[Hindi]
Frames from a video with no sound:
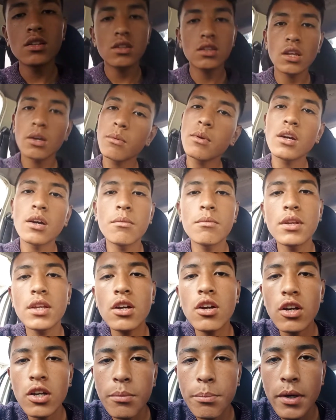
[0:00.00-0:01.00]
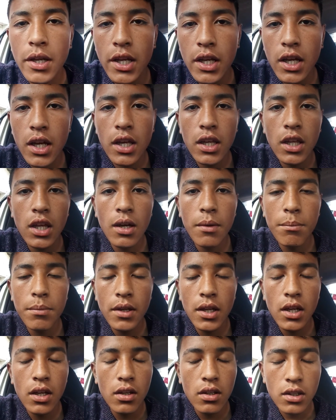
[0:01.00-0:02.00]
तभी हम रिकॉर्ड कर पाएंगे
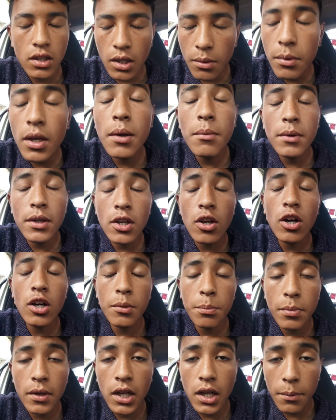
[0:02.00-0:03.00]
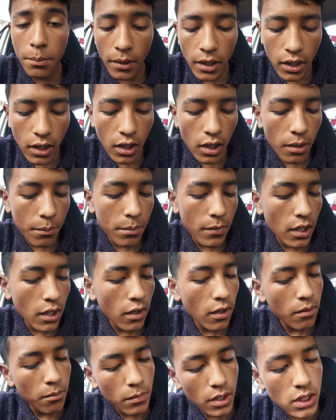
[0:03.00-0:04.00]
अपने तभी हम रिकॉर्ड कर पाएंगे अपना
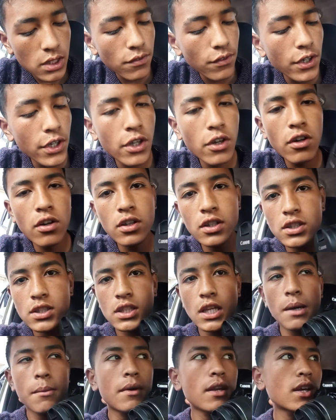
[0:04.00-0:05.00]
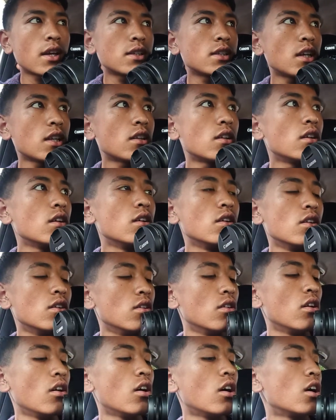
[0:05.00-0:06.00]
मस्त वीडियो इस कैमरे के साथ
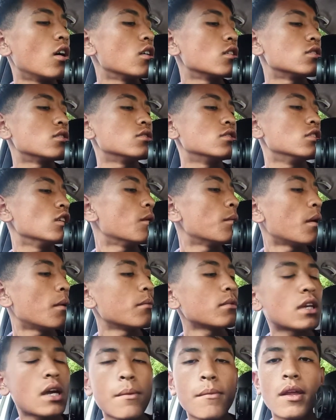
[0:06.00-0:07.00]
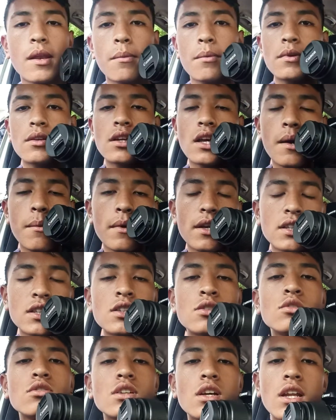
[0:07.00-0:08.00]
और जब हम कैमरा कैमरा से
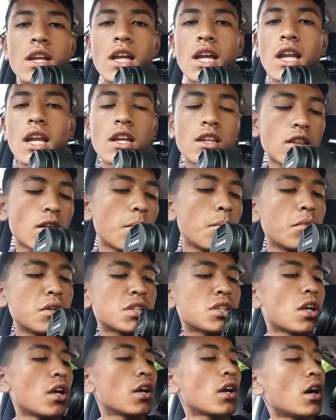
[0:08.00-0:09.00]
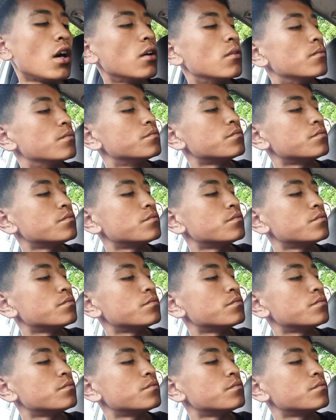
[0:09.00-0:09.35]
शूट करेंगे एकदम मस्त आएगा